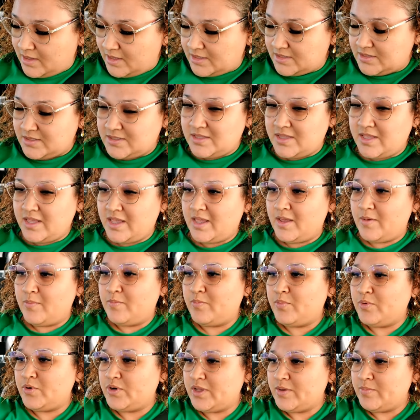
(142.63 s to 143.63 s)

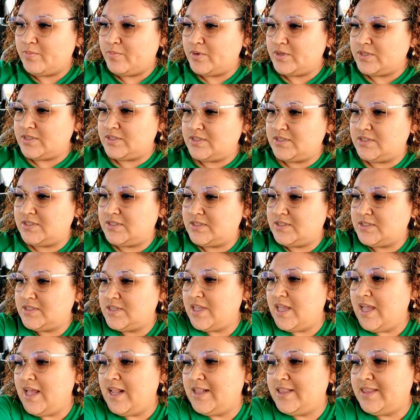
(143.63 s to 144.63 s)
Este, porque
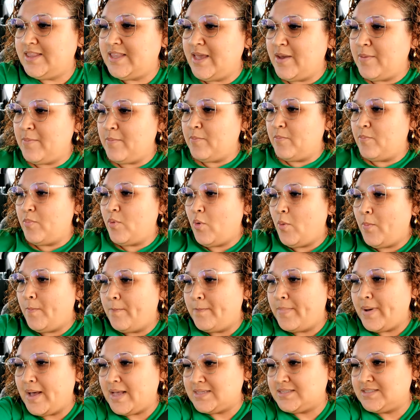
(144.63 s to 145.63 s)
pues el
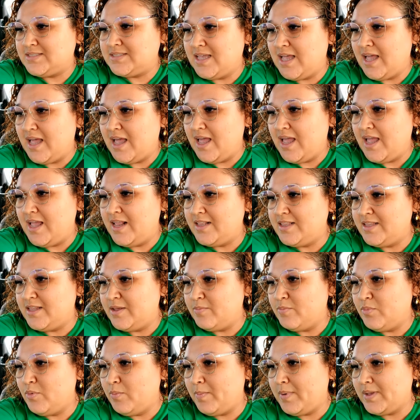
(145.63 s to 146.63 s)
tiempo pasa, el
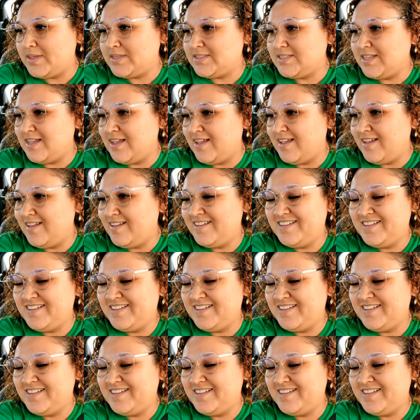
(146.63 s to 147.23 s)
tiempo pasa.